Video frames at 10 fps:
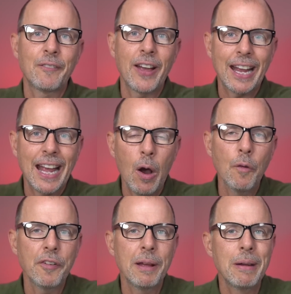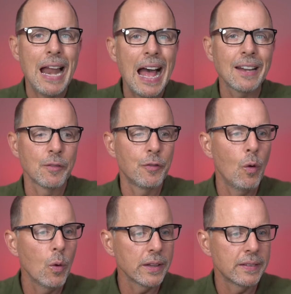Verkauf im Laden
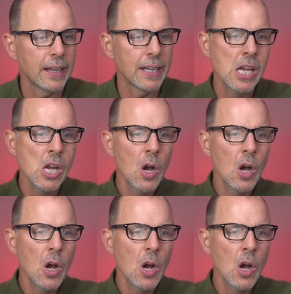vorgesehen.